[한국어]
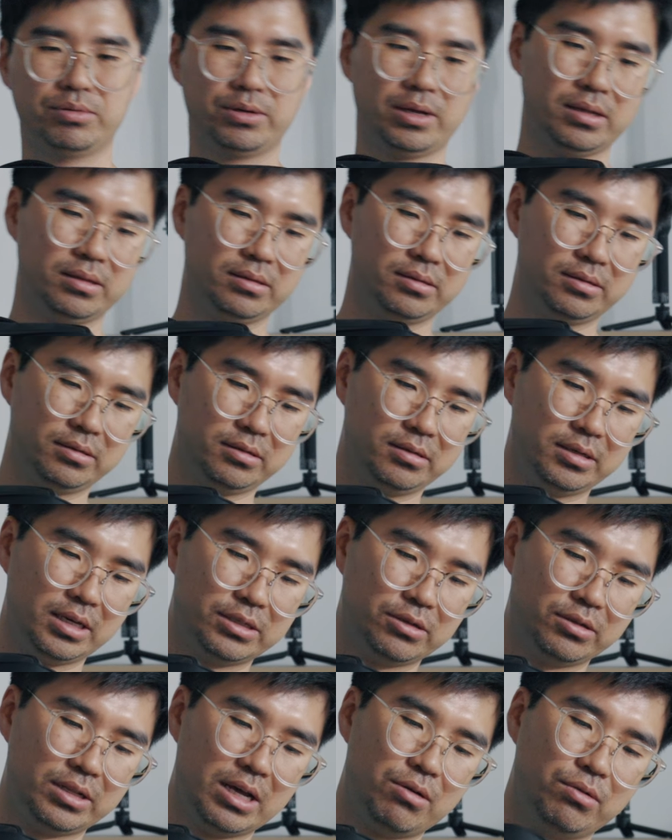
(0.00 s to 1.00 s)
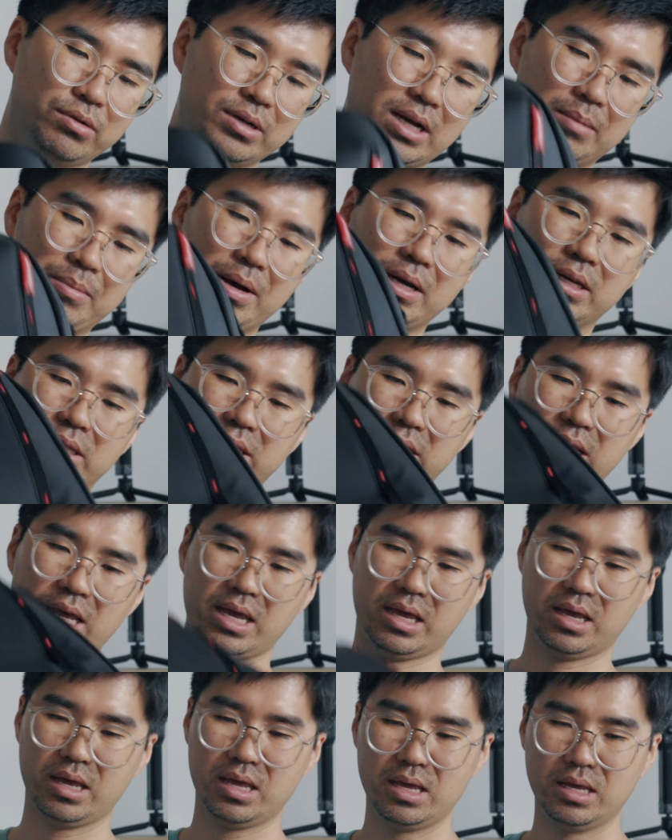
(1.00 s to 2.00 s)
브랜드에서 나온
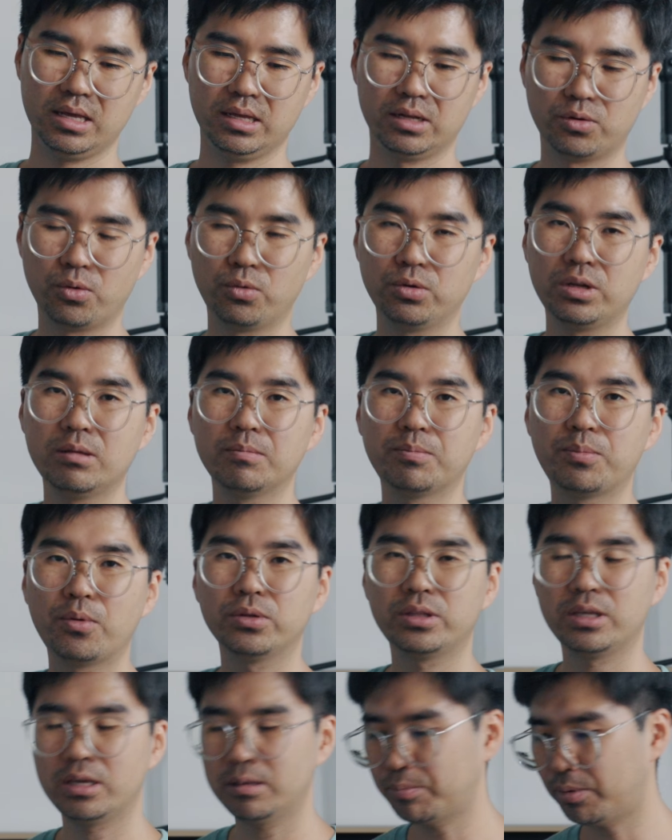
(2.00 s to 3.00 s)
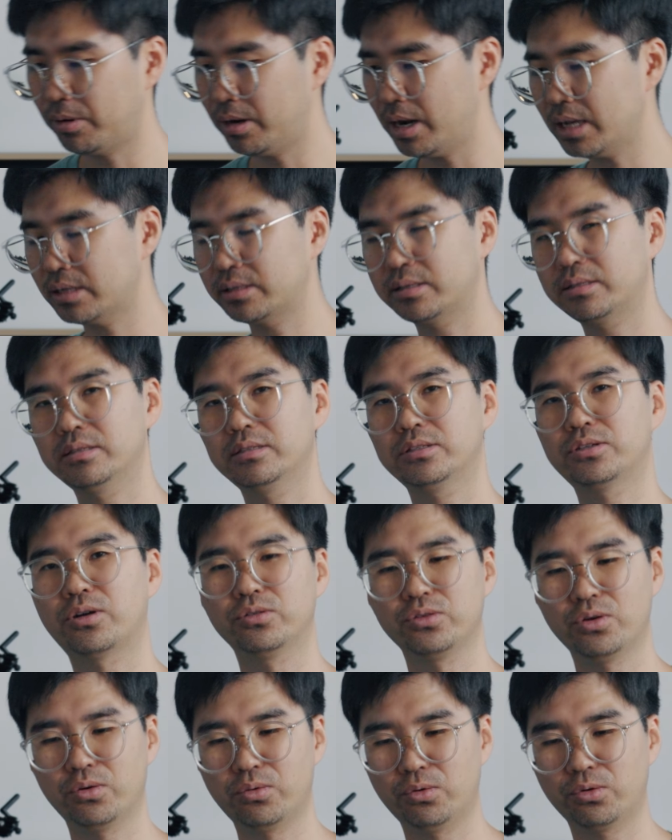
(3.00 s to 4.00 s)
가방인데 로닝 보디 플렉스
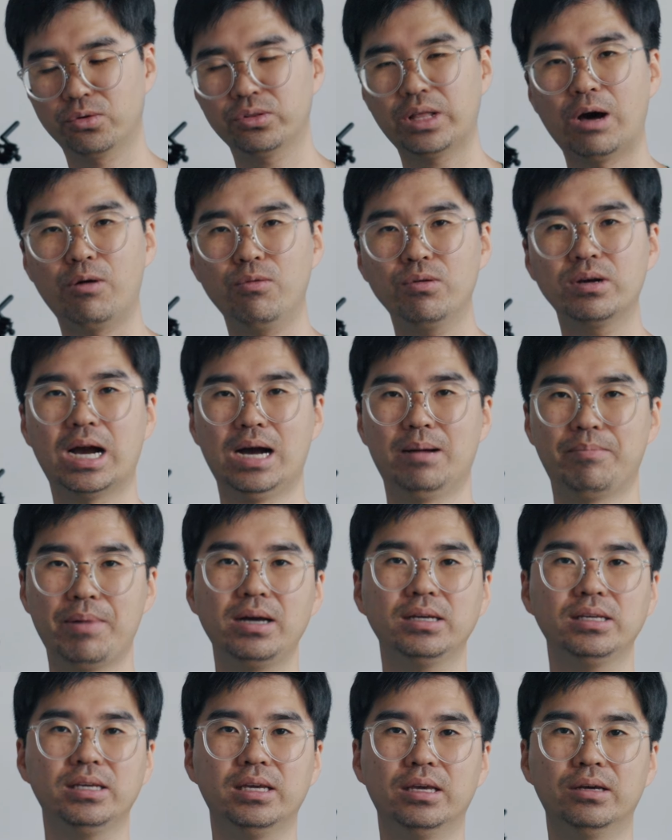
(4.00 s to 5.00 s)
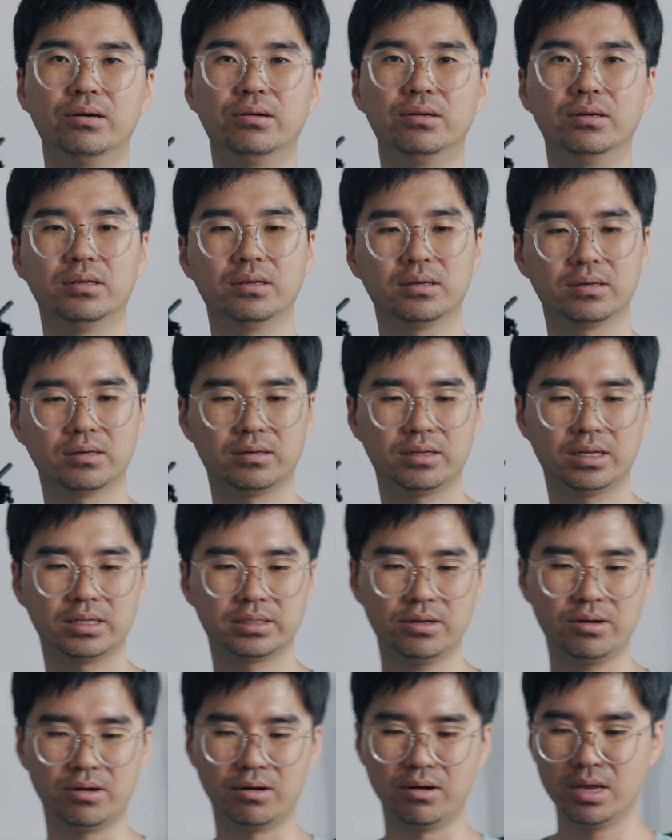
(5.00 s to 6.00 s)
전용으로 나온 가방이에요.
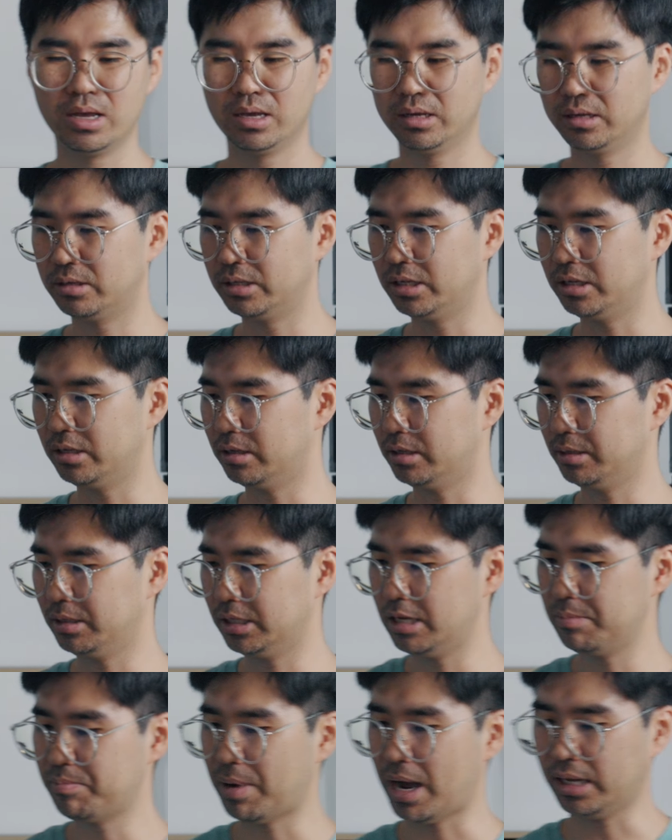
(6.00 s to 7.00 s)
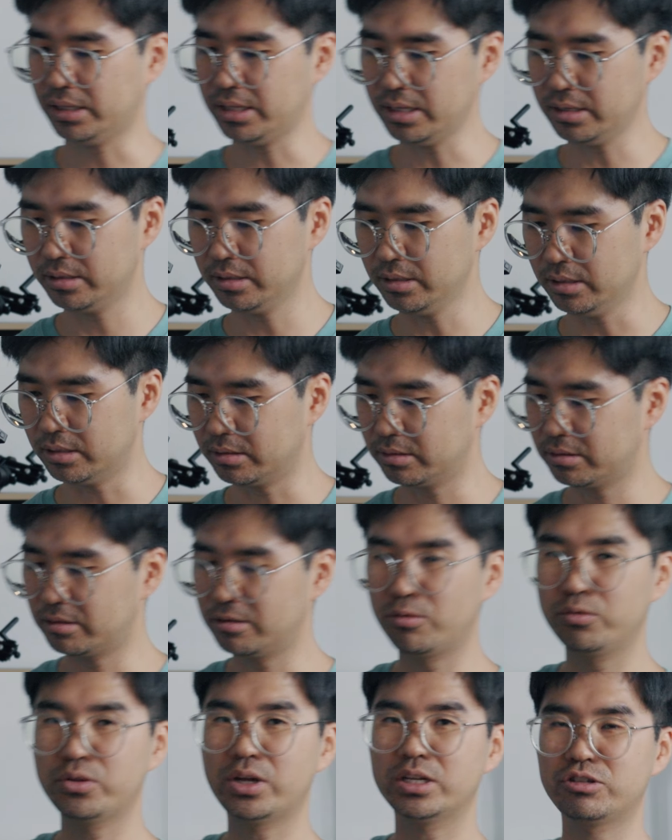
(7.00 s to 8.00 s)
그래서 이, 이 바디를
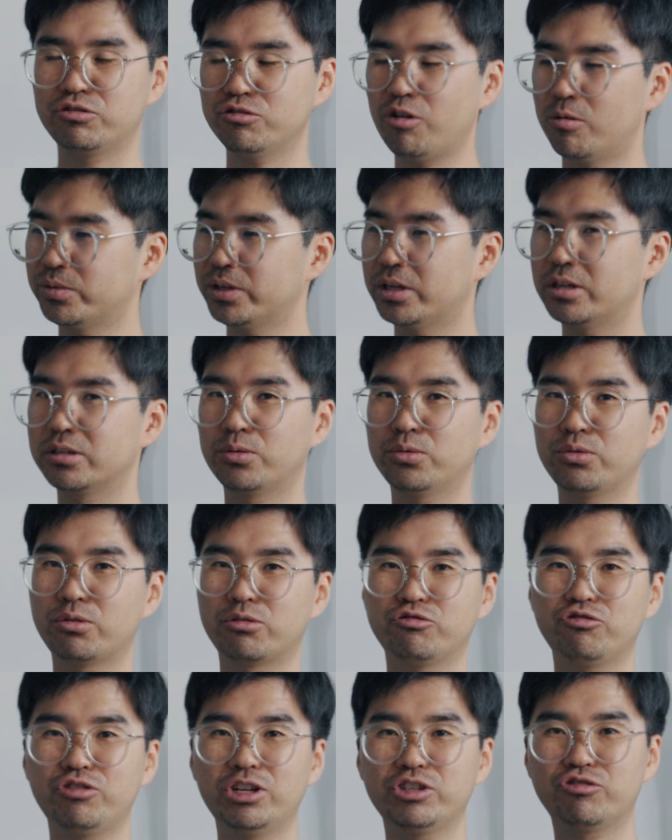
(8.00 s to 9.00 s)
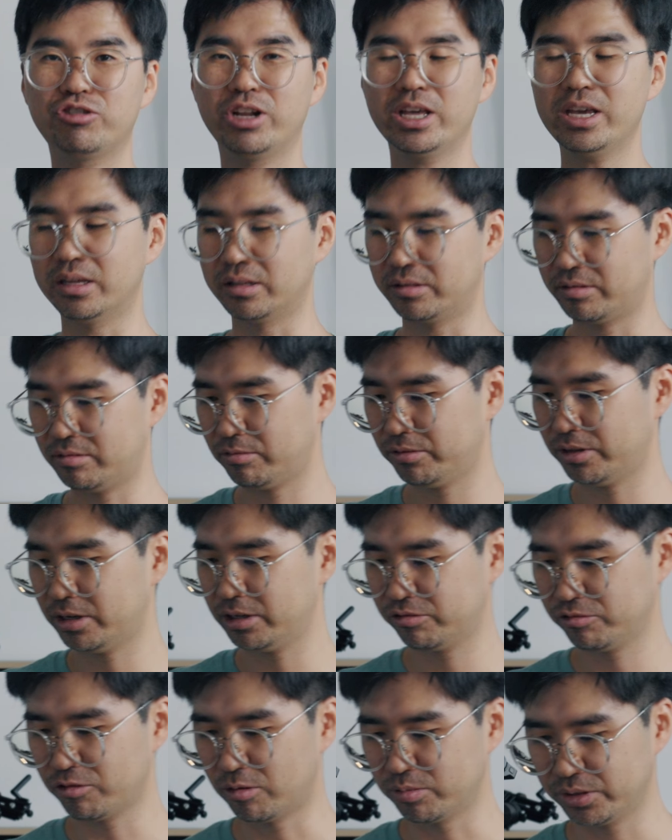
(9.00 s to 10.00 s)
들고 다닐 수가 없잖아요. 손으로 쫄래쫄래 들고
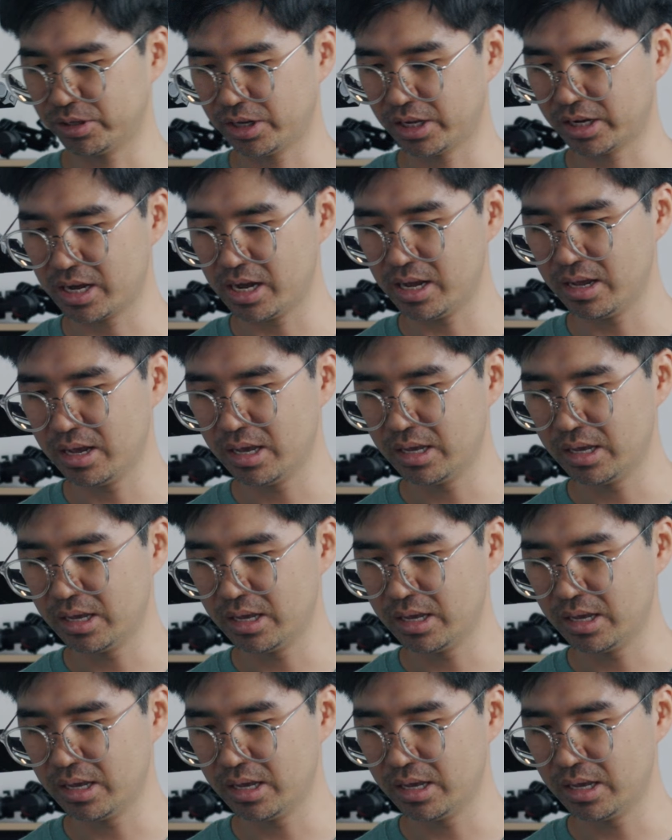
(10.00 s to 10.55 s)
다닐 수가 없으니까